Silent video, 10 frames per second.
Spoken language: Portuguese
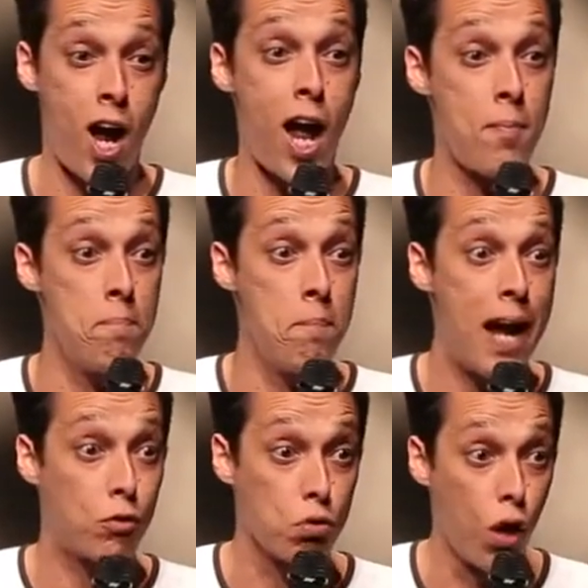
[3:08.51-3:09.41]
arma
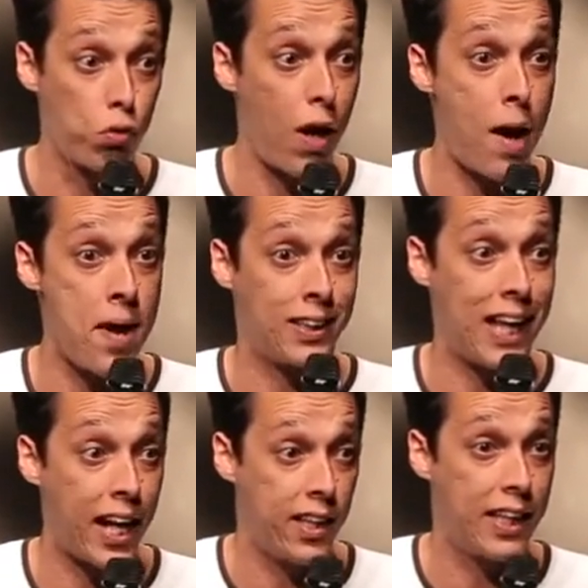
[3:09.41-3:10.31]
mata os outros. arma é
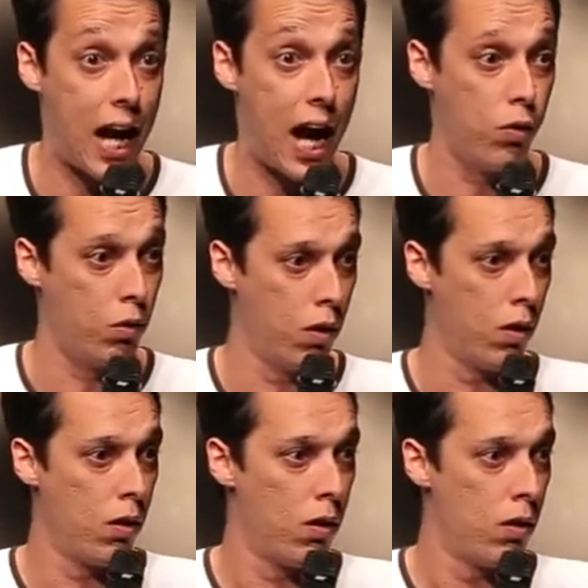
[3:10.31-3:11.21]
ataque, caralho.
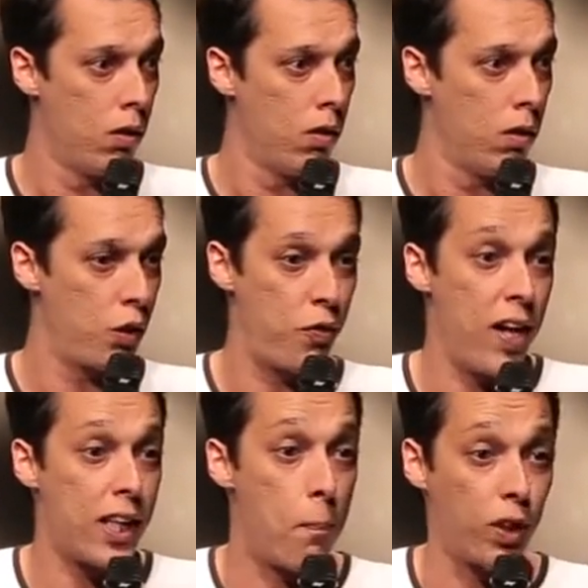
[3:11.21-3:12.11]
Se
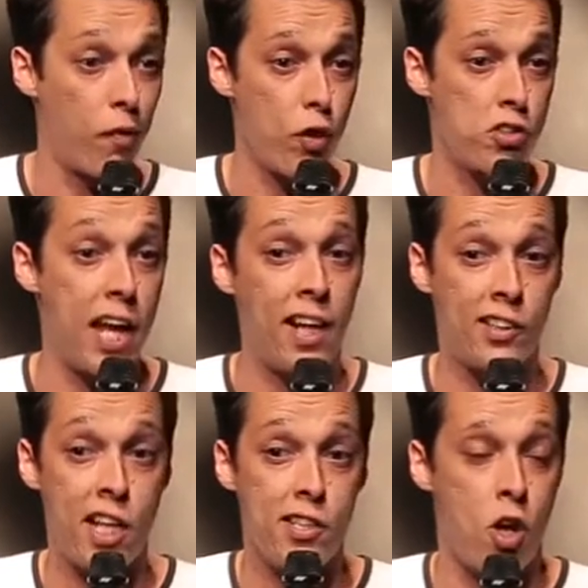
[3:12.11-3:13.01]
filha da puta fosse técnico tá
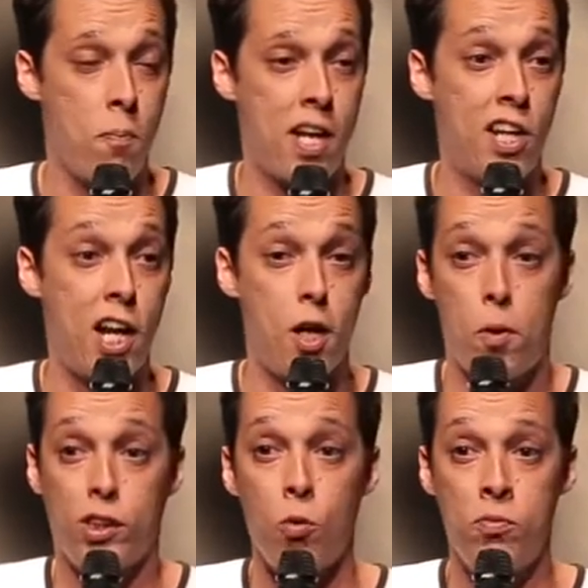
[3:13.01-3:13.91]
na seleção brasileira, ele ia
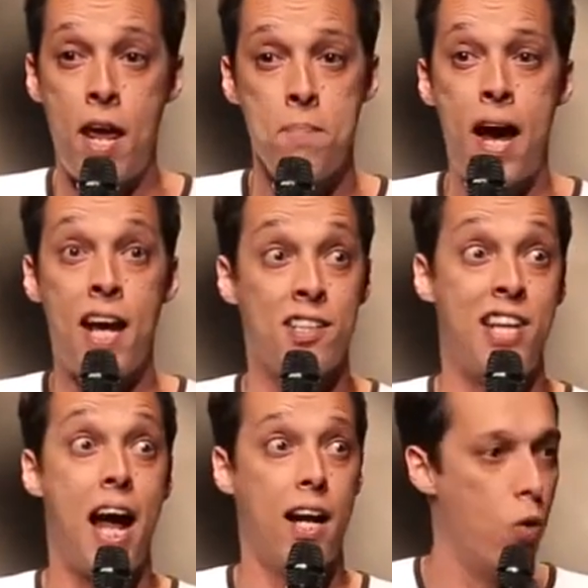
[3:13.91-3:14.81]
botar o um Neymar na
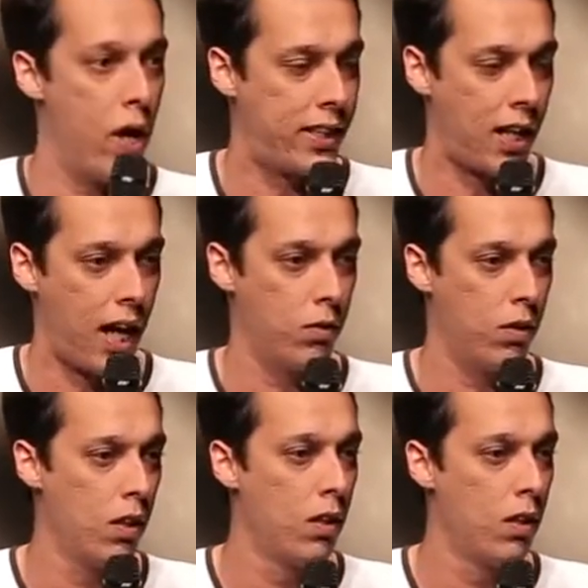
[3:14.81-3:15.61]
zaga, o retardado.